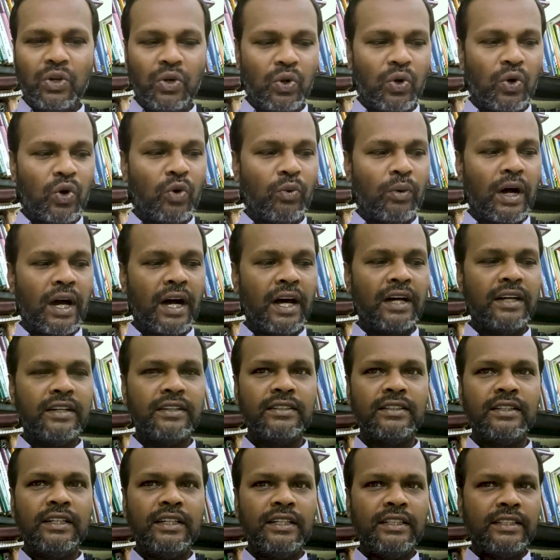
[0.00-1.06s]
நோவா
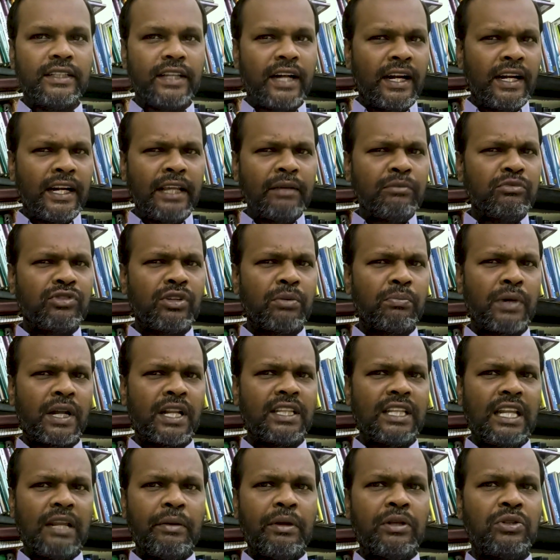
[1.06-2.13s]
இந்த ரெண்டையும்
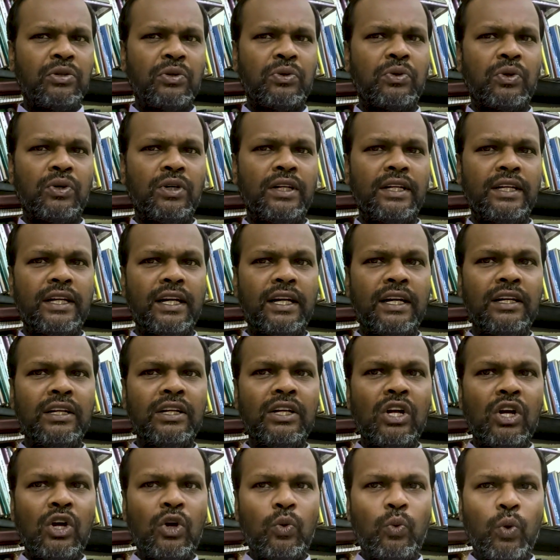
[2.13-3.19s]
மனதில் வைத்துக் கொள்ளுங்கள்
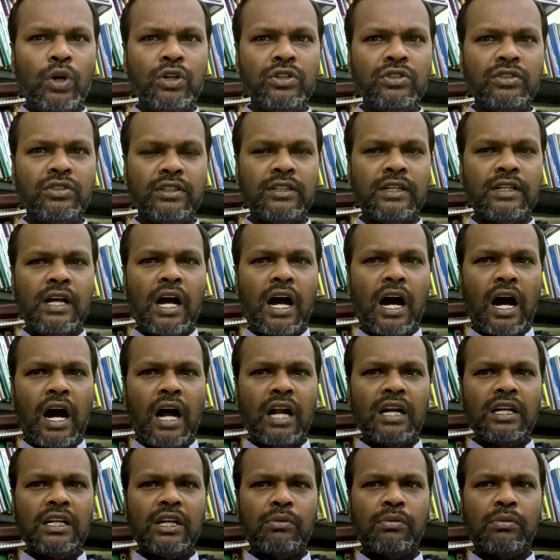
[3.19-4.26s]
ஒன்று
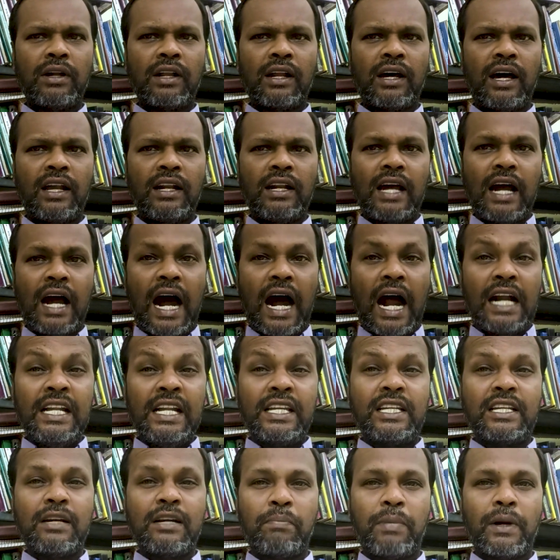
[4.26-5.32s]
ஆண்டவரால்
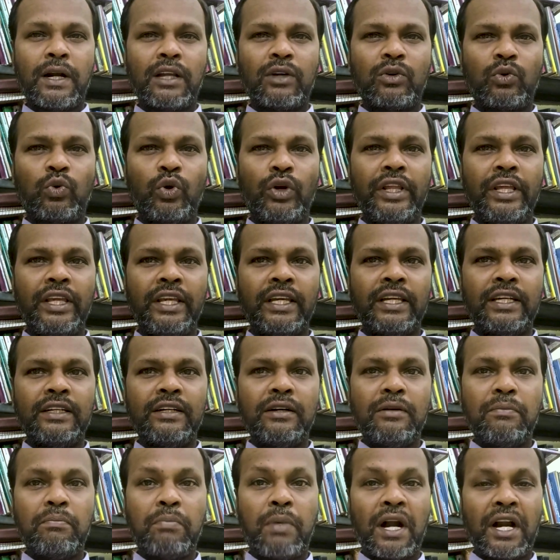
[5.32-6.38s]
அழிக்கப்படக்கூடிய
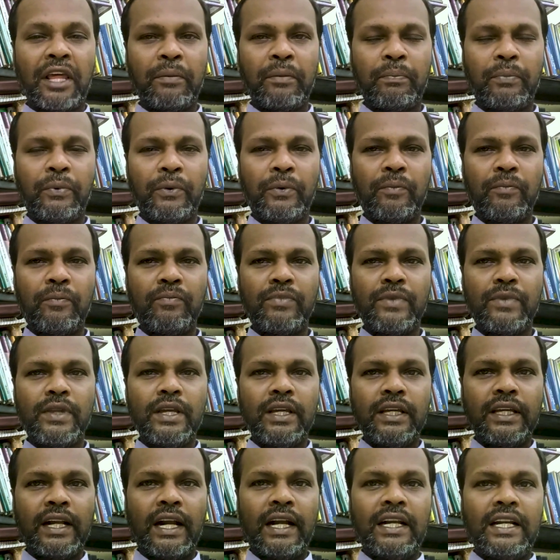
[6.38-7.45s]
படைப்பு
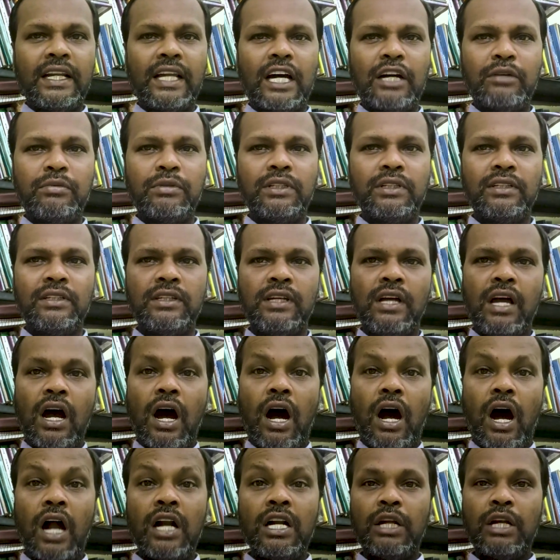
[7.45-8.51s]
இரண்டாவது
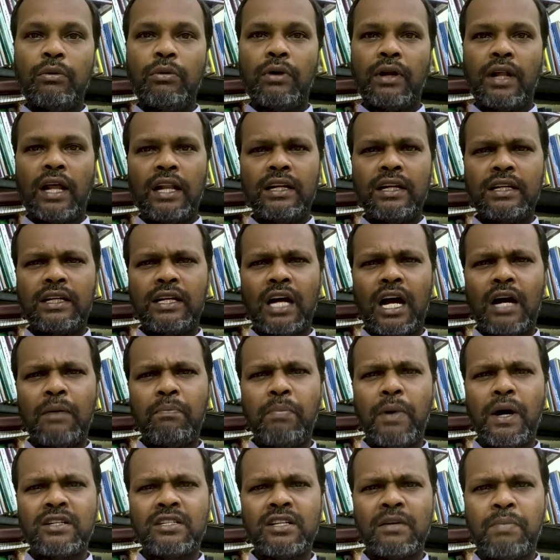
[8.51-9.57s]
ஆண்டவரால்
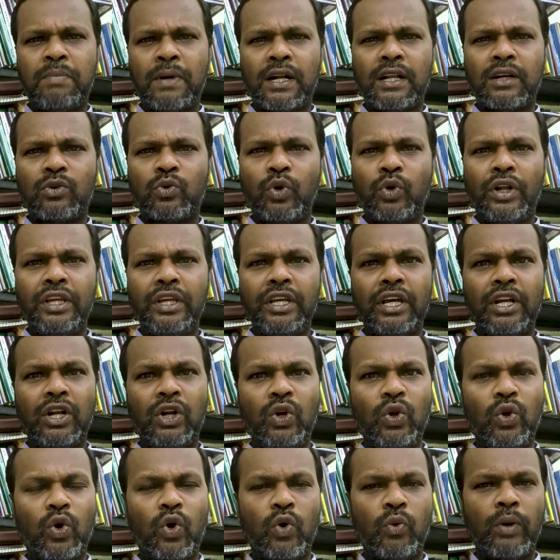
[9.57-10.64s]
காப்பாற்றப்படக்கூடிய
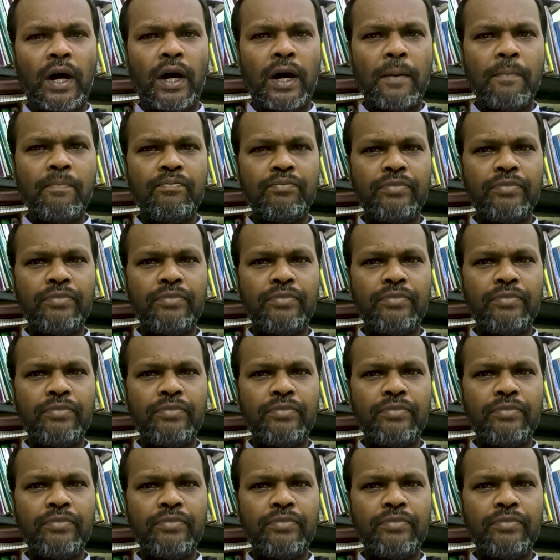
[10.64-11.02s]
நோவா